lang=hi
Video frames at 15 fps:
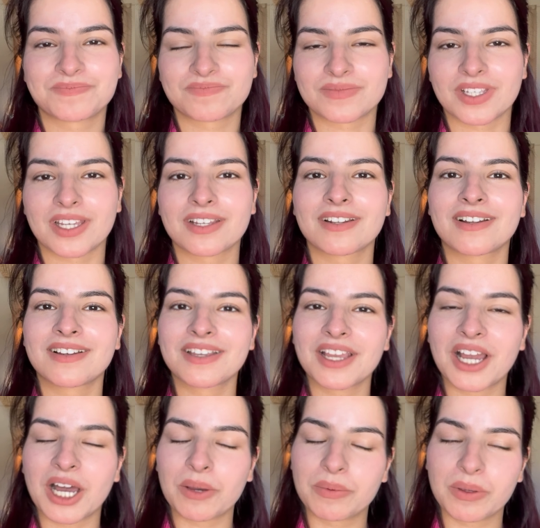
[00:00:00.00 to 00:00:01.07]
देखना ये
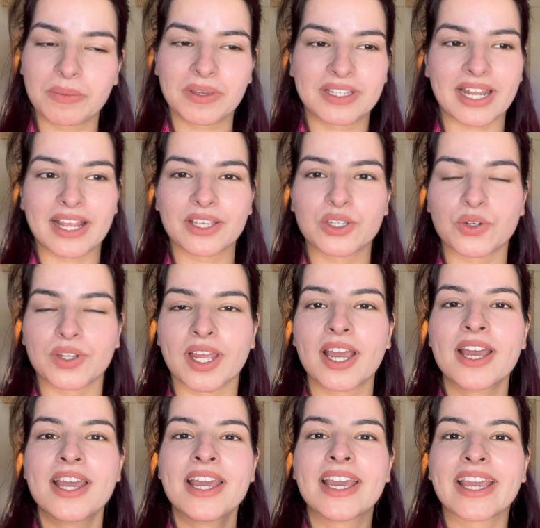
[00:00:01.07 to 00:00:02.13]
अभी भी क्रैंकी हो रही
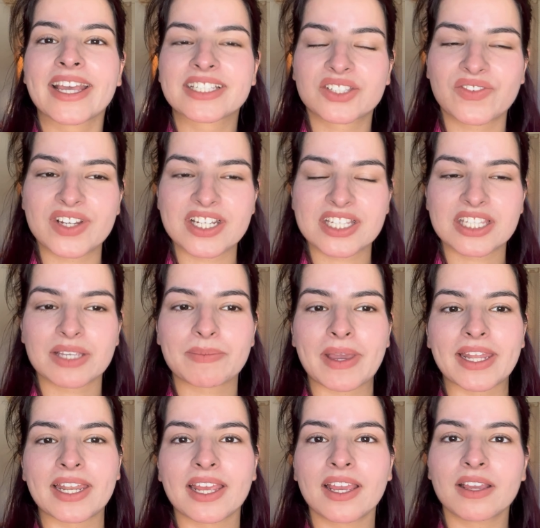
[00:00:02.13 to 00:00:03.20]
है इस वजह से
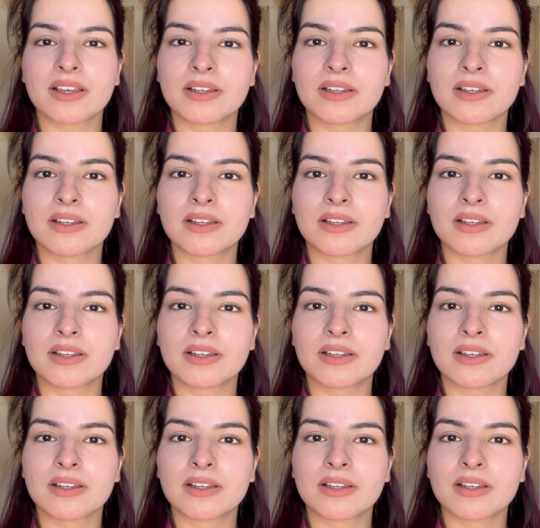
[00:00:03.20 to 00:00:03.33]
मैंने